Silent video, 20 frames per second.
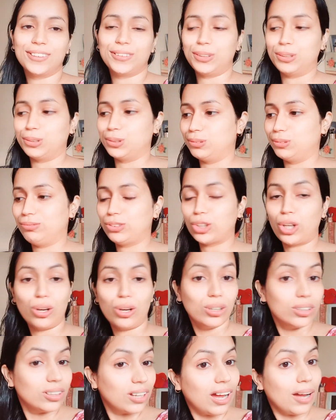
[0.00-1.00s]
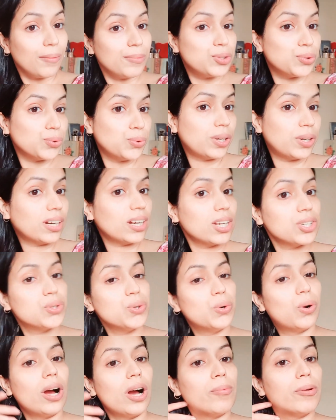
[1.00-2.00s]
তো চলো আমি চুলটা না
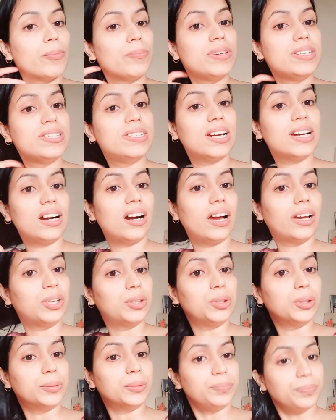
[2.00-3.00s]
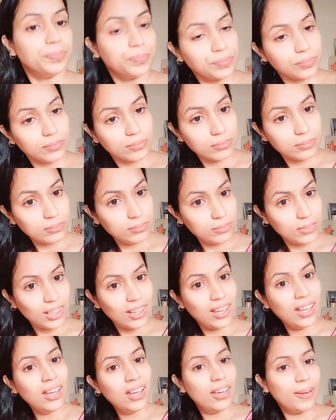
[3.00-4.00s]
শুকাবো ভিজা একদম
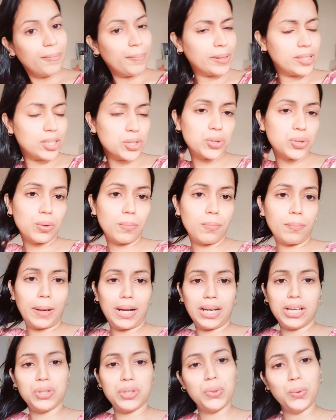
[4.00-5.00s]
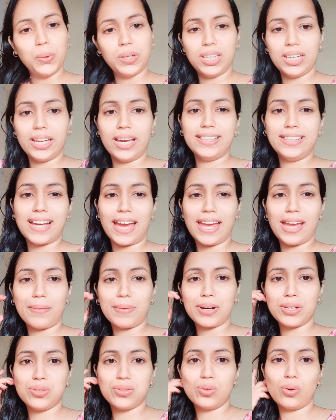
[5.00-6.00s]
ব্যাস মানে শুকিয়ে যায়
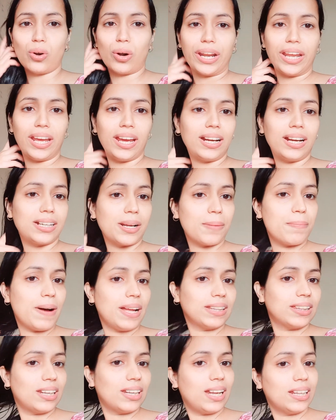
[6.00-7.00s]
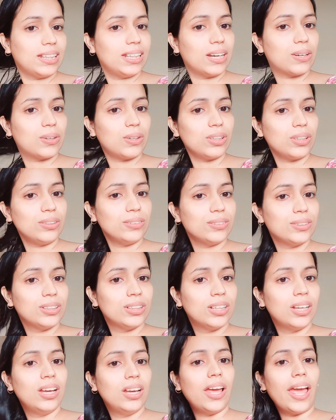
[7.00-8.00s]
আমার চুল অনেকটা পাতলা দেখো
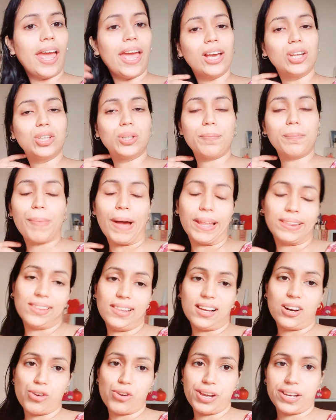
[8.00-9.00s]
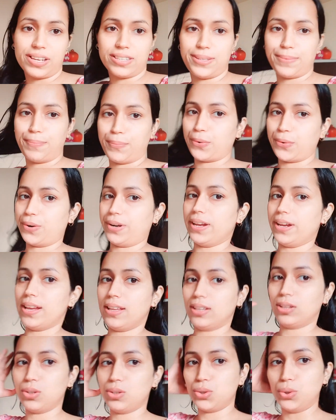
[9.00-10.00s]
একদম পাতলা হয়ে গেছে পরে
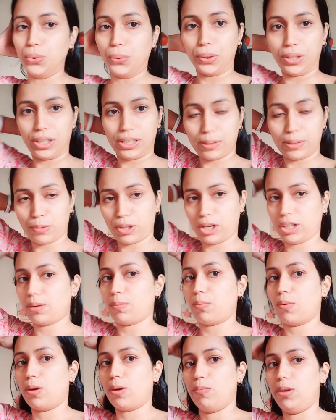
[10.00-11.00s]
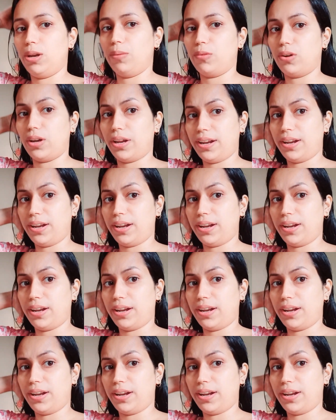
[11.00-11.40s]
শুকোতে তেমন একটা প্রবলেম হয়